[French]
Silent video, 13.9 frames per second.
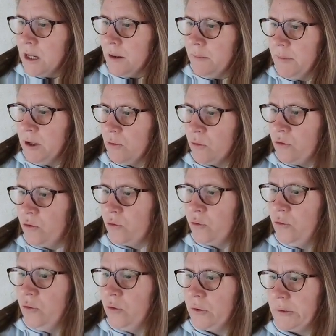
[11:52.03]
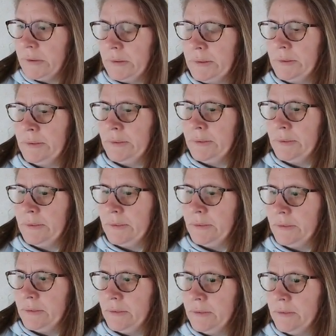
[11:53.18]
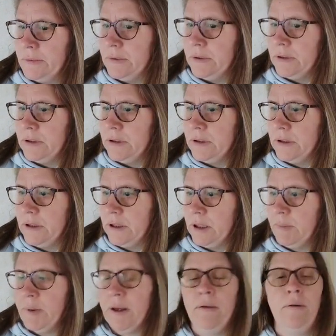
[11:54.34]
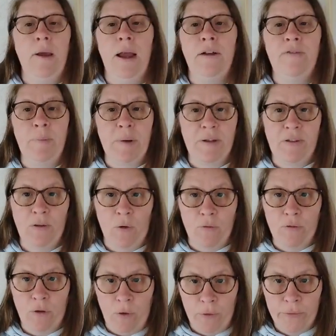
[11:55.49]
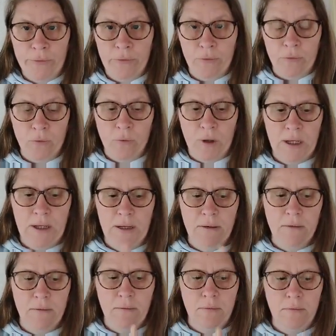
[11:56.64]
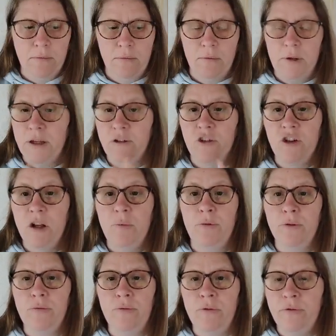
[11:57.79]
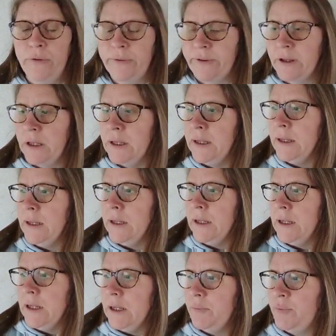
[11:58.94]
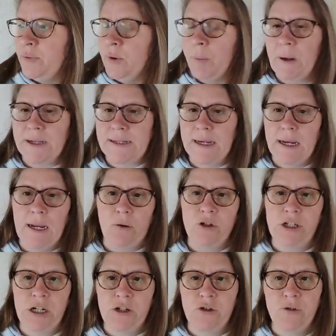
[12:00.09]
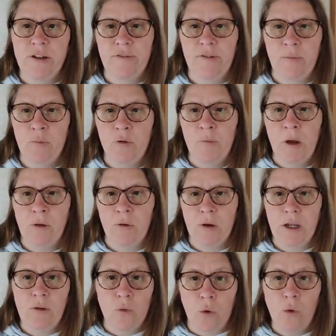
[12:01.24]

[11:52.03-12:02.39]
mais donc du coup, eh ben, elle va partir en France. Donc elle est, elle y est déjà allée plusieurs fois en France. Hein, pour partir à la recherche de cette fameuse Marguerite, donc